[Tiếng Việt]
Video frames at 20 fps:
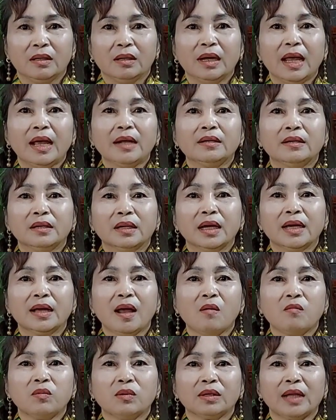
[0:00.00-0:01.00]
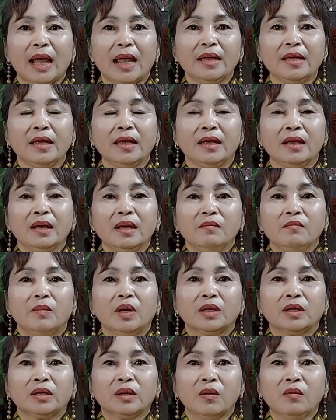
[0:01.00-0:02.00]
Nghe được hay không? Tại vì
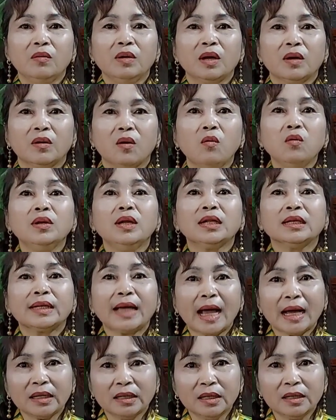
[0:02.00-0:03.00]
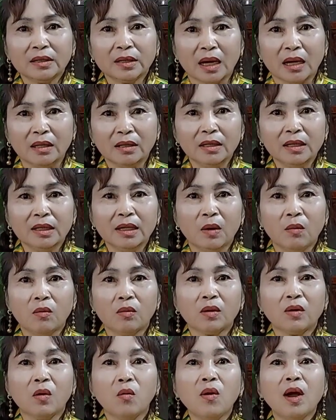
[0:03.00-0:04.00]
mình cứu là cứu linh căn linh tử, chứ
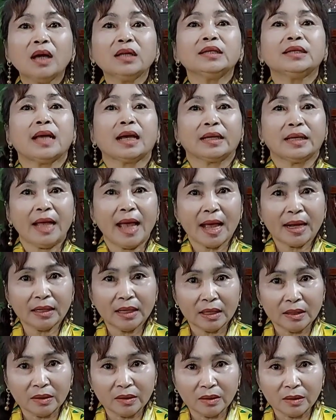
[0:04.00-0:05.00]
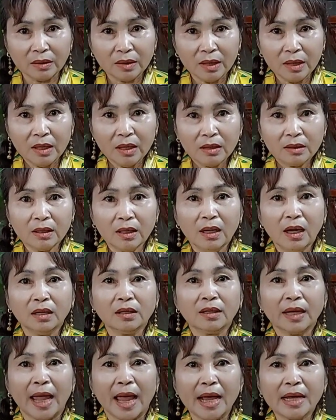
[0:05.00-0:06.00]
đâu cứu hết trần gian này được. Cho
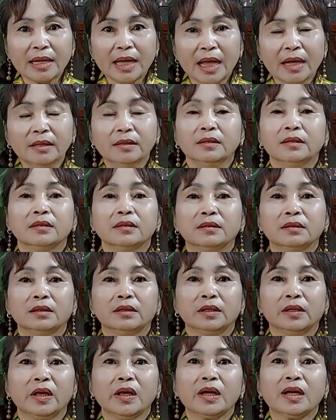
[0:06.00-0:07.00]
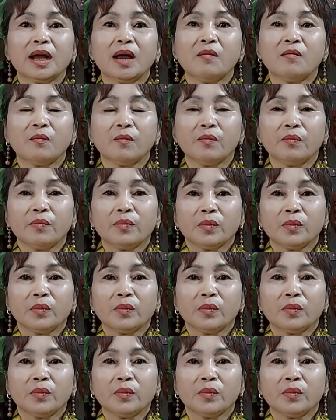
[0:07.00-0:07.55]
nên kẻ nghe được người nghe không.